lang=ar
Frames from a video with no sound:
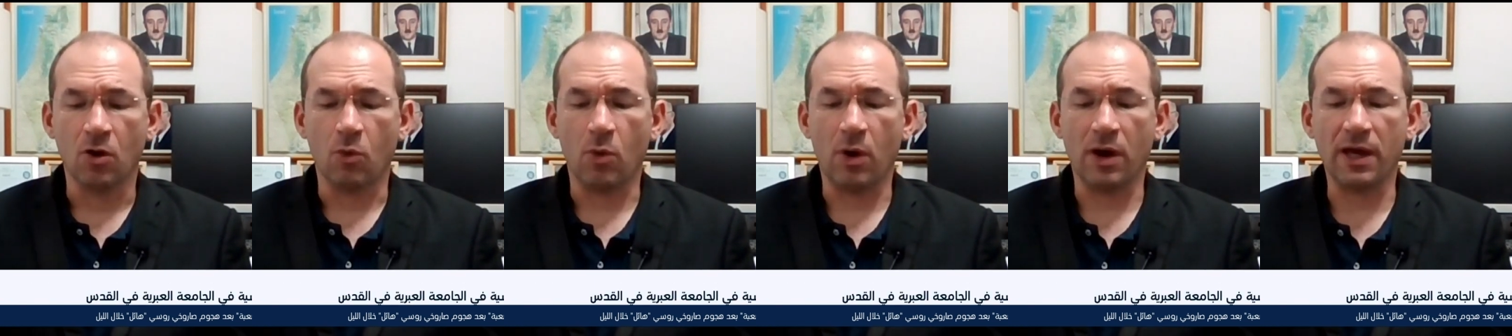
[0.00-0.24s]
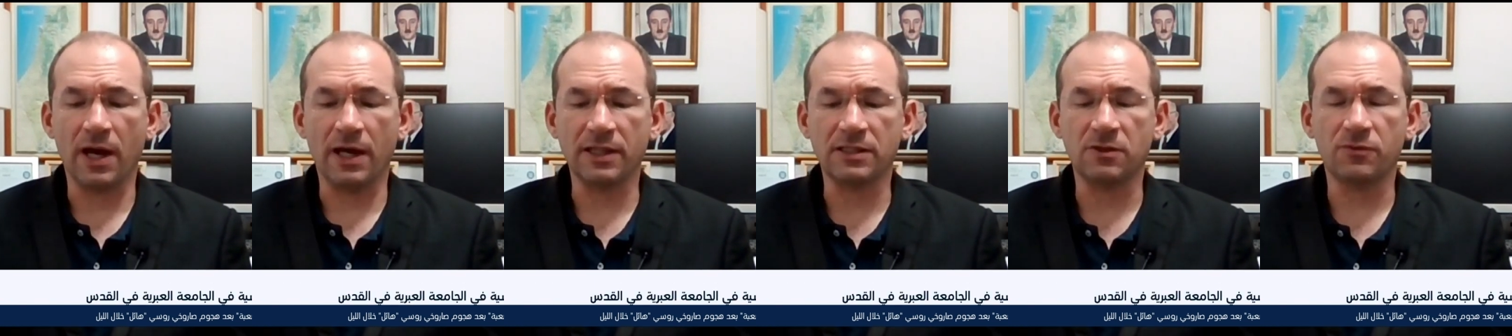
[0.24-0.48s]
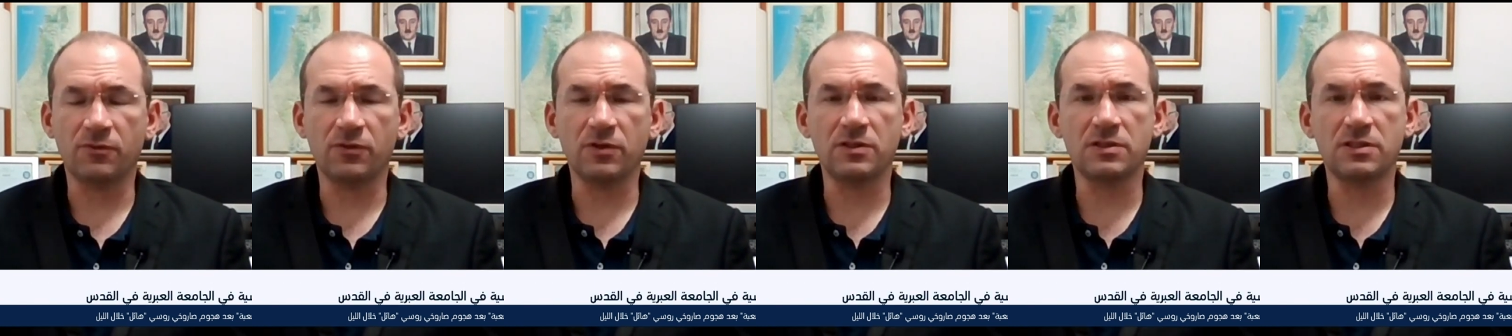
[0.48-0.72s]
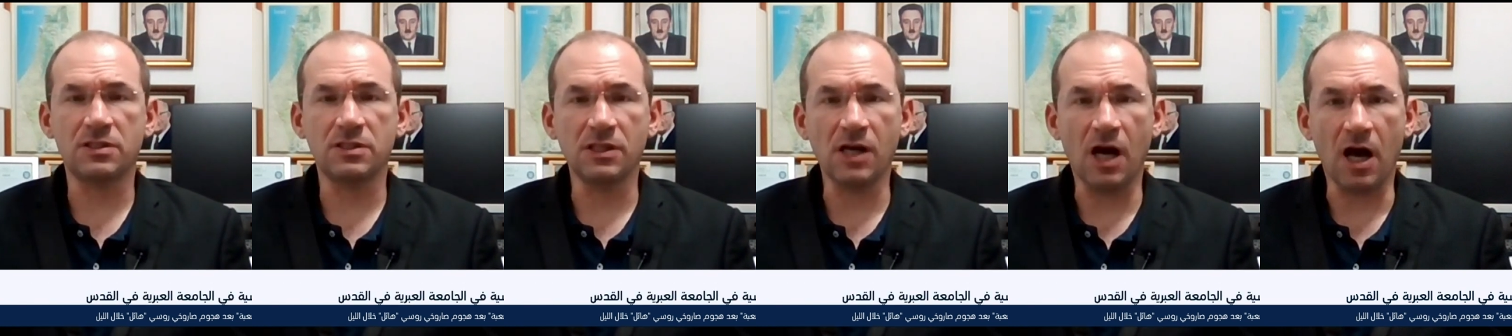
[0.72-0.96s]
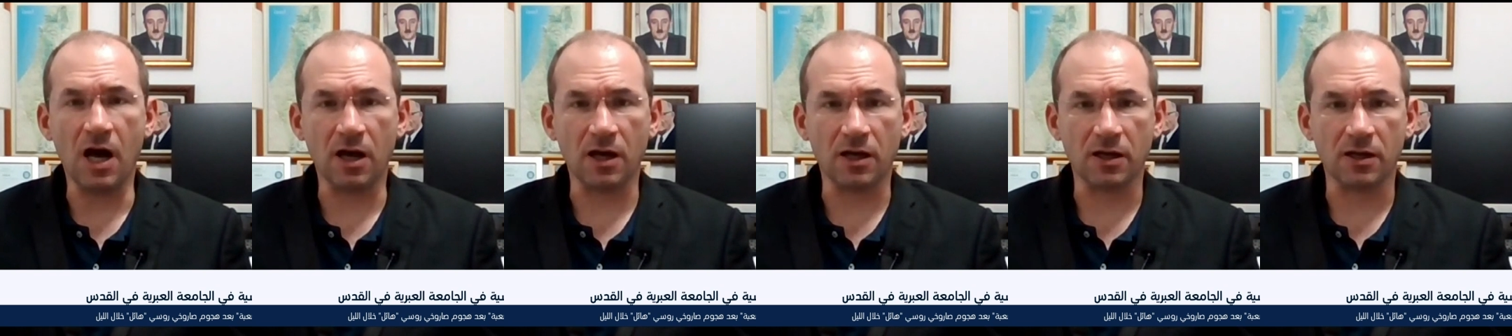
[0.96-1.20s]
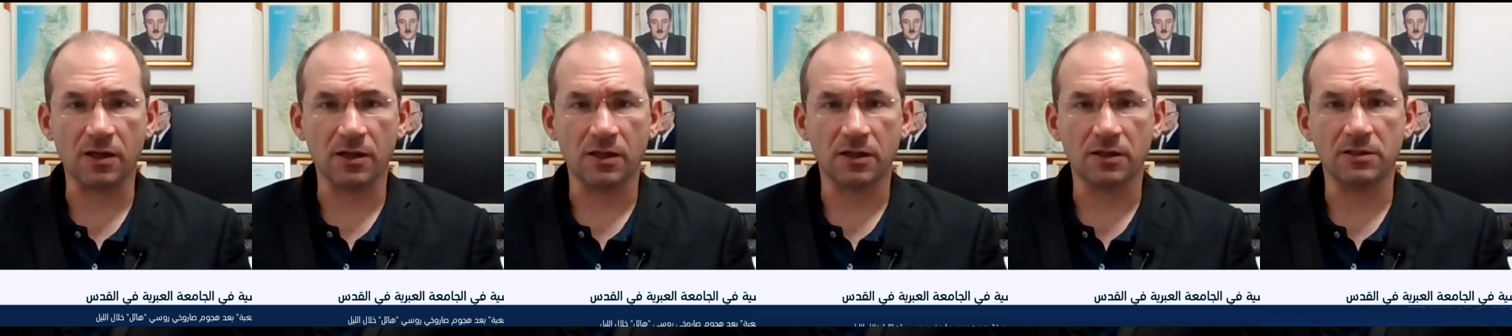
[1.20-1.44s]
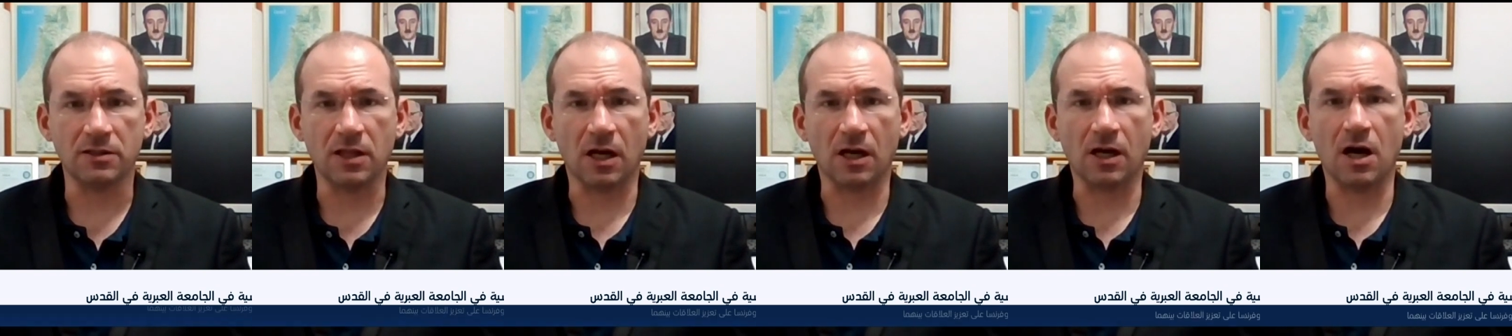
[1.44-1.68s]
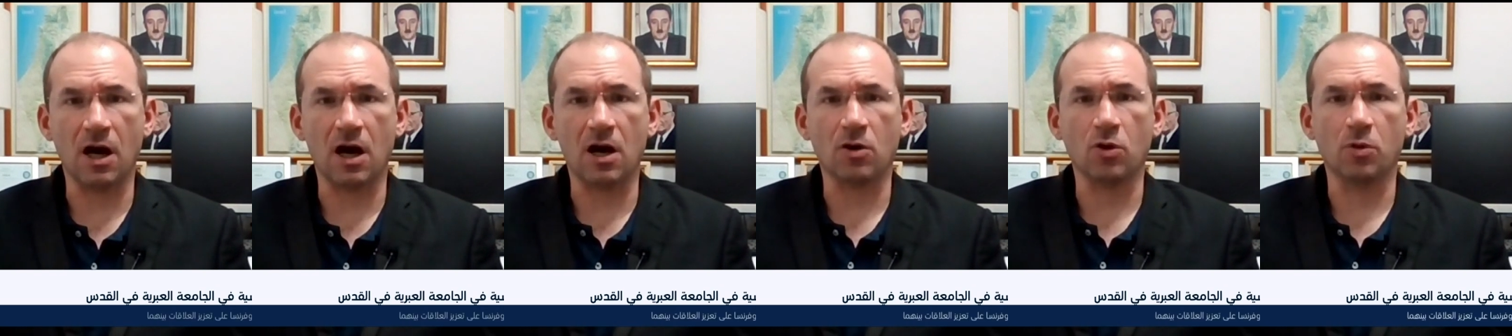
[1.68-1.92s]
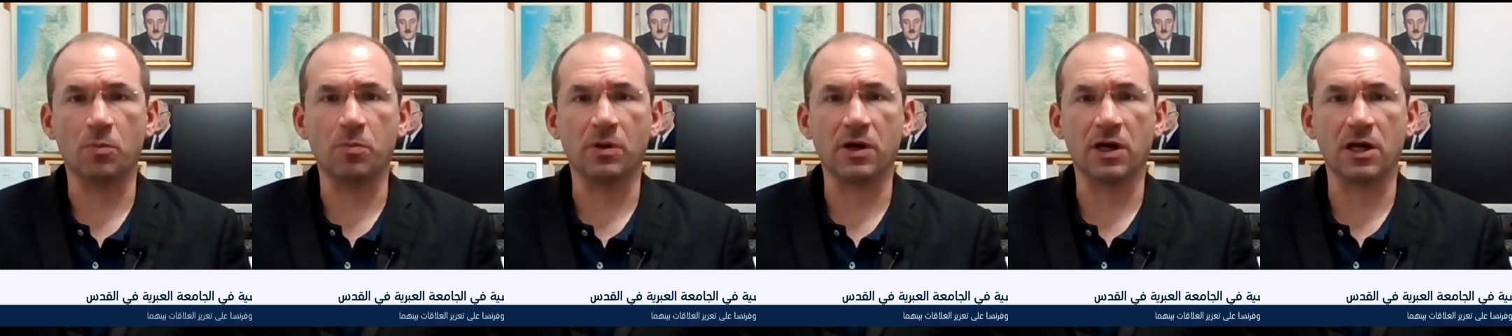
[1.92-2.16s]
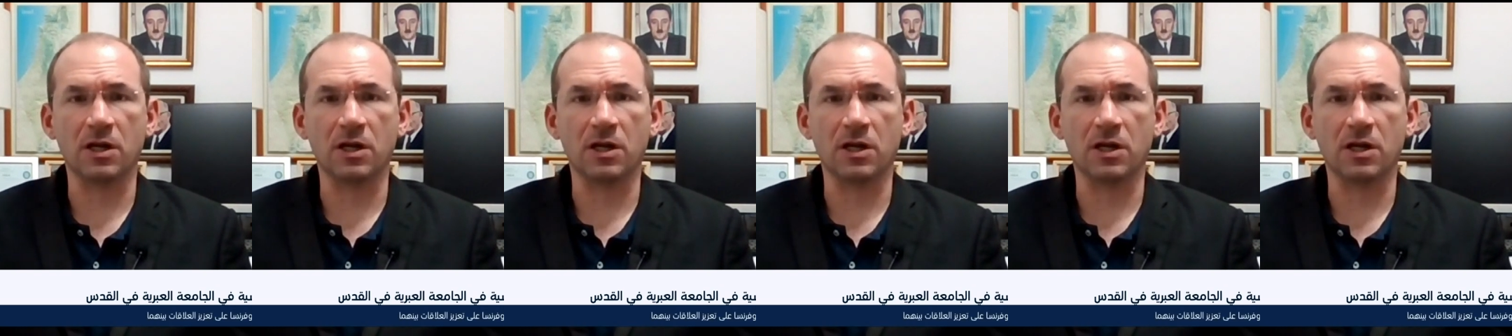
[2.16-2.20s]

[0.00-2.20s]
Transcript: وياتي في سياق تقارب